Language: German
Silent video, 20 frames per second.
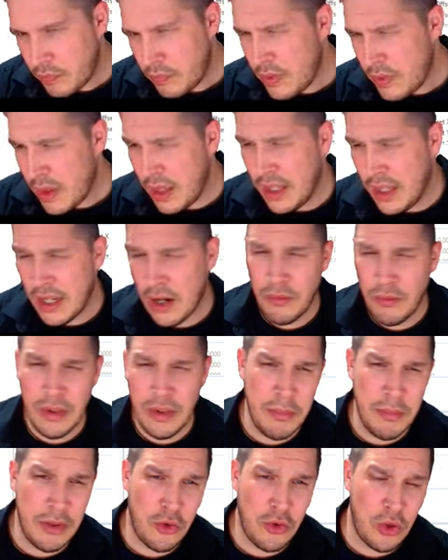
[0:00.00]
ich habe wie
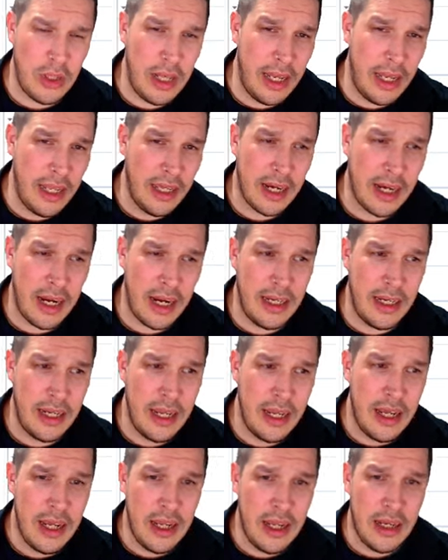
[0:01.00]
immer so einen Link rein
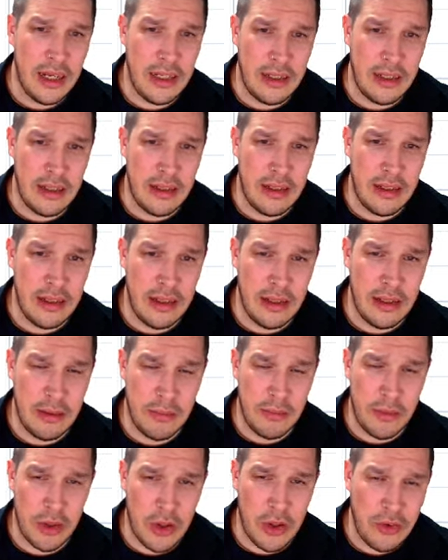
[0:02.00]
äh,
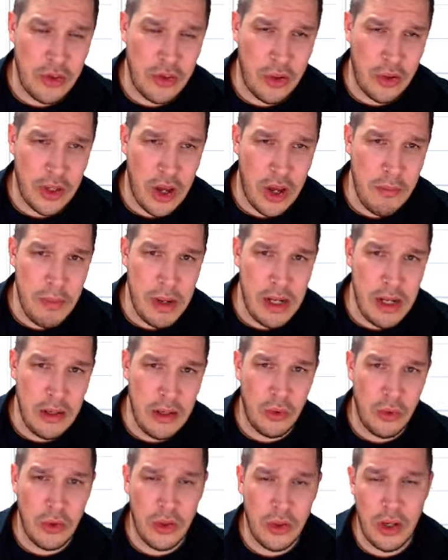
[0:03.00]
da könnt ihr euch anmelden
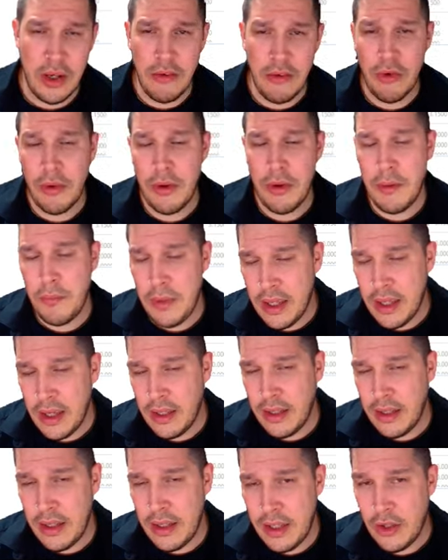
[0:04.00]
und dann informiere
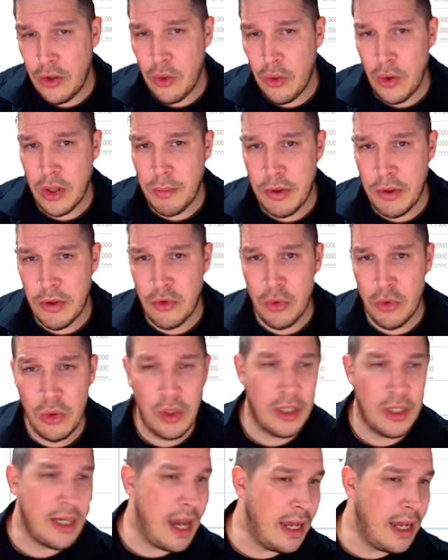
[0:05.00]
ich euch
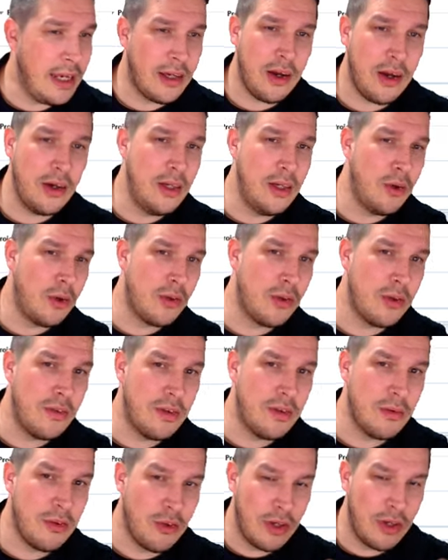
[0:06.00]
persönlich, keine KI oder sonst
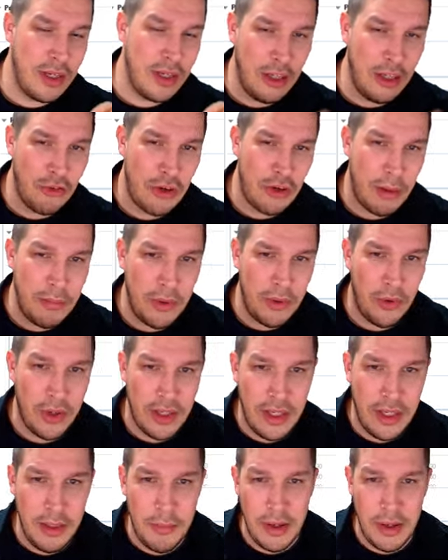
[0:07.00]
irgendwas, sondern ich schreibe euch eine
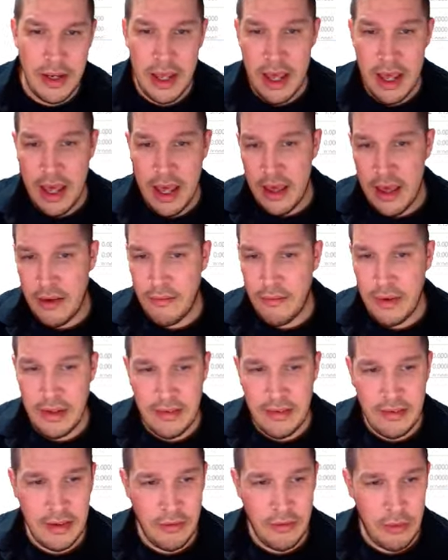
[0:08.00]
E-Mail, wenn es
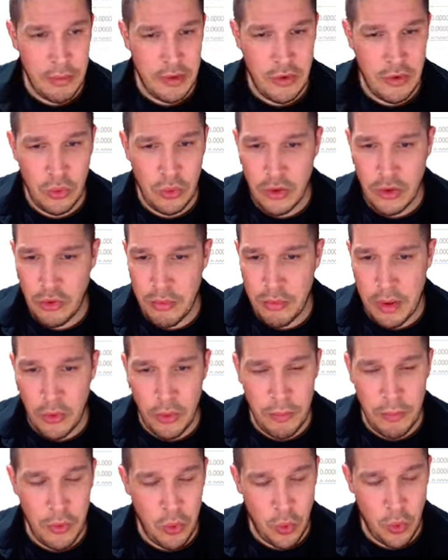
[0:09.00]
Informationen zu meinem neuen
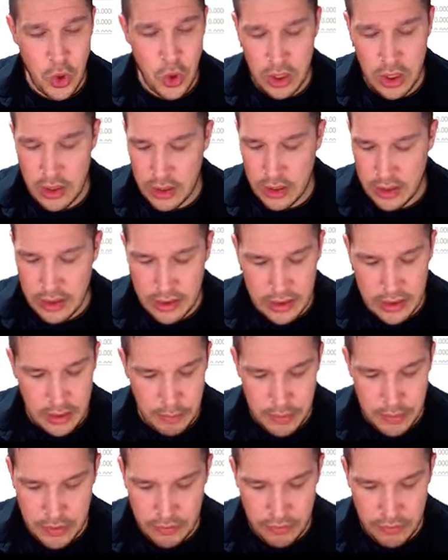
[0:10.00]
Bürostandard
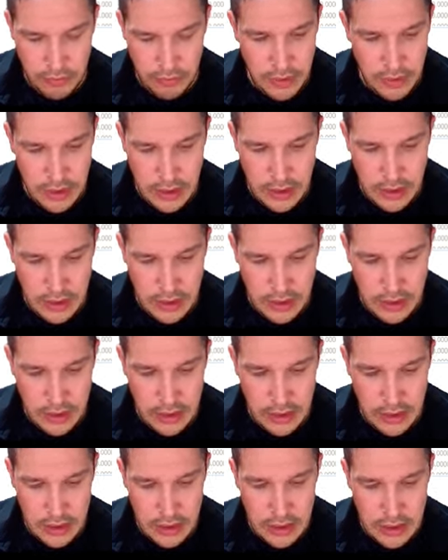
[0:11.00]
gibt,
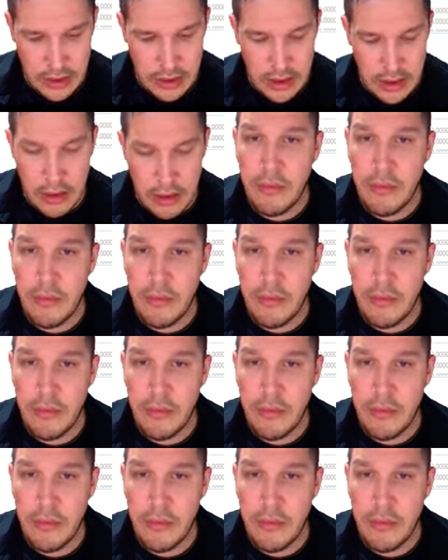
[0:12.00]
wie äh,